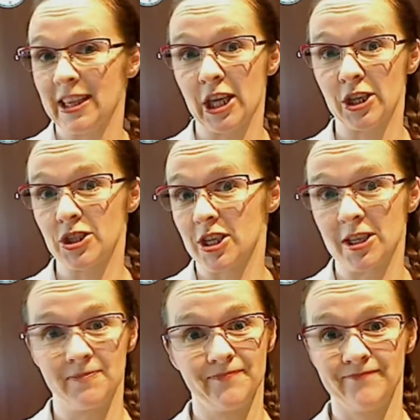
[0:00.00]

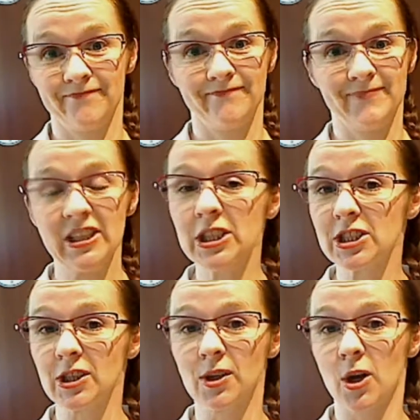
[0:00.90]
także
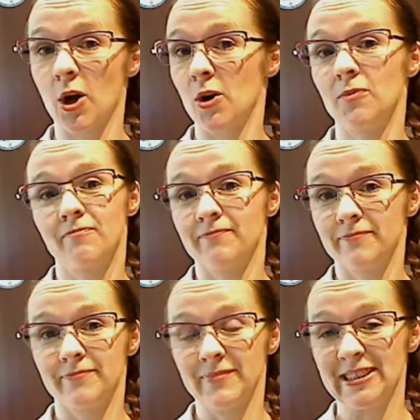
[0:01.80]
nic tylko
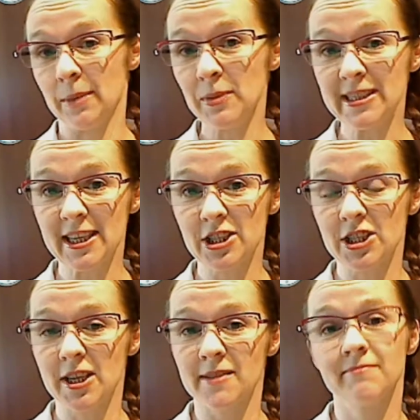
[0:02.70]
zapisać
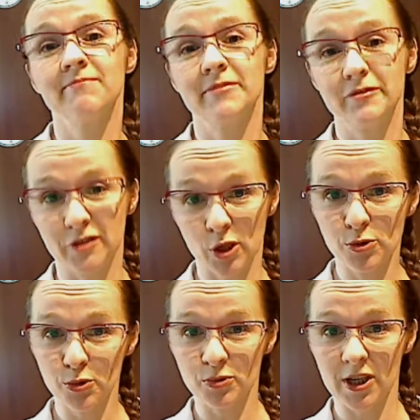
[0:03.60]
się,
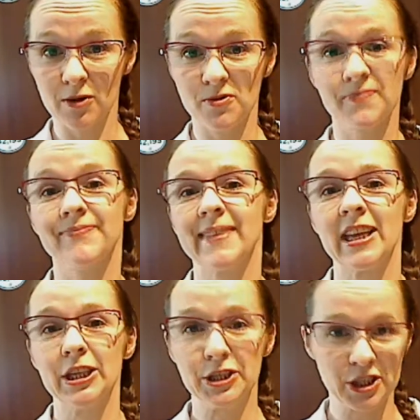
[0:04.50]
wziąć udział
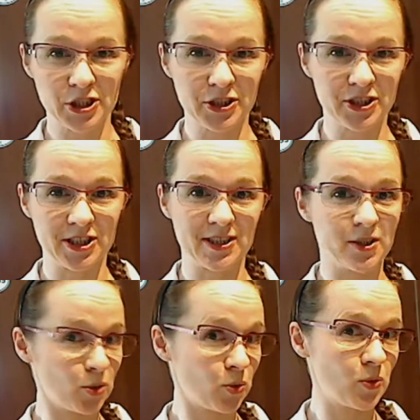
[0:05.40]
i cieszyć się z
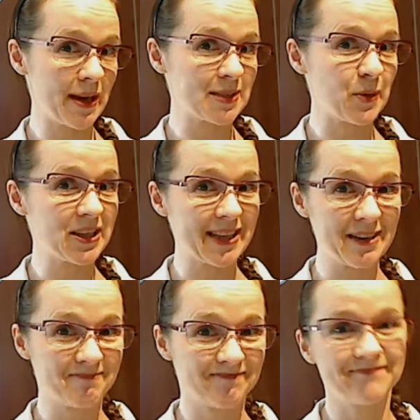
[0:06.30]
tytułu
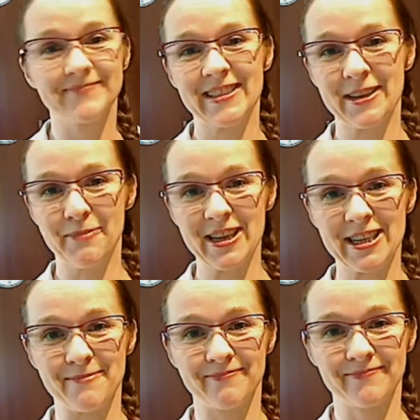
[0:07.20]
eksperta.
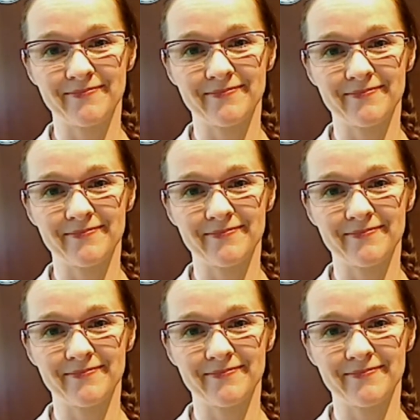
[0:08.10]
Zapraszam!